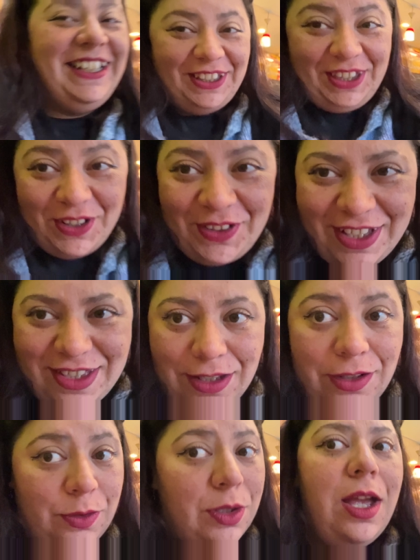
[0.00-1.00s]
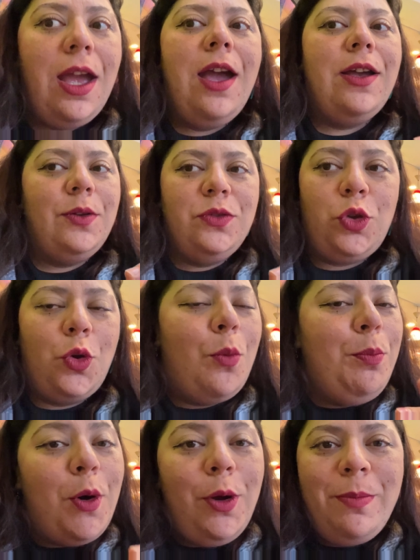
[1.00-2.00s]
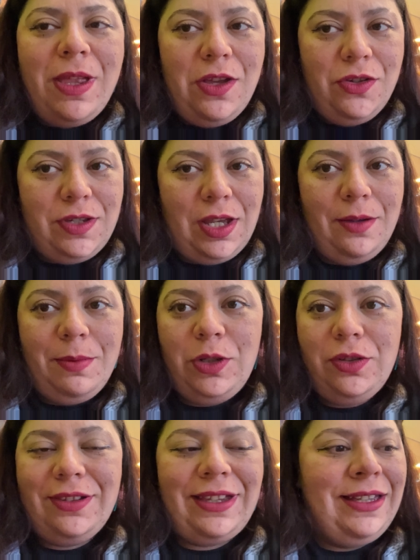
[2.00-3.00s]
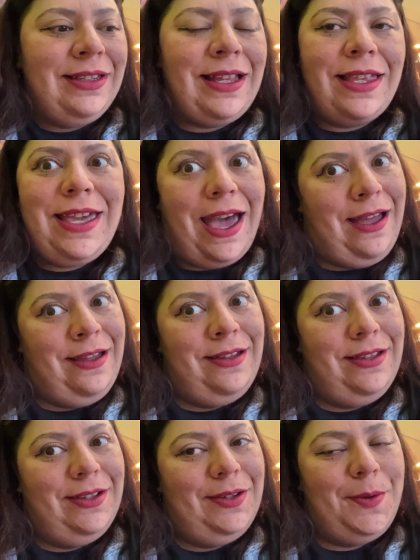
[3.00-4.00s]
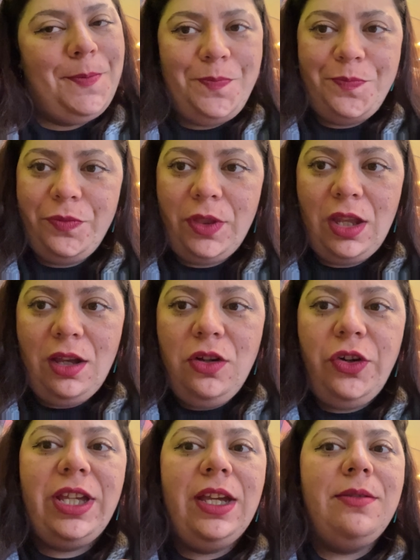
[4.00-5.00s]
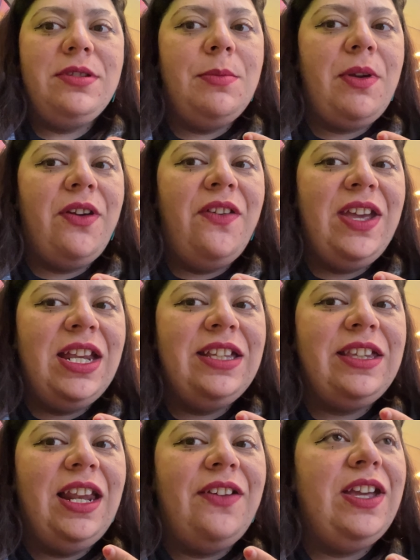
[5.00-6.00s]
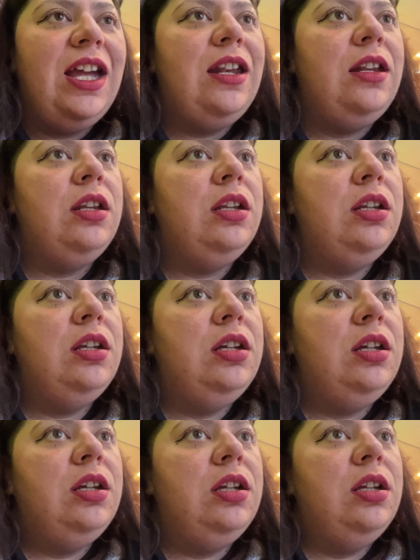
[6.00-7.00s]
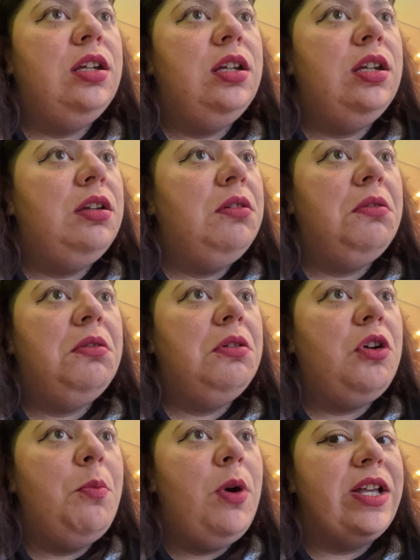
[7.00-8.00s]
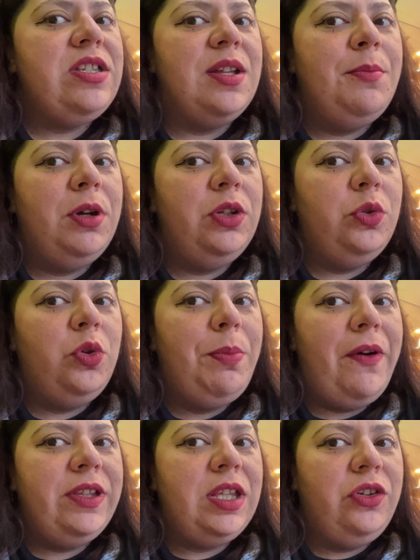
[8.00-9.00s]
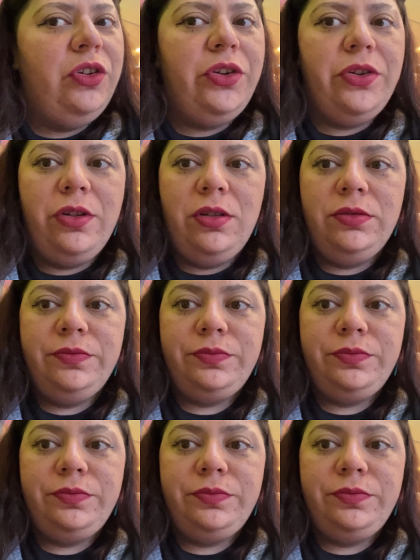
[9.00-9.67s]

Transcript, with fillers: debo decir, soy un poco envidiosa, pero ya. Oye, se me ve bien este labial. Como que hace tiempo que no ocupaba este color, ¿o no?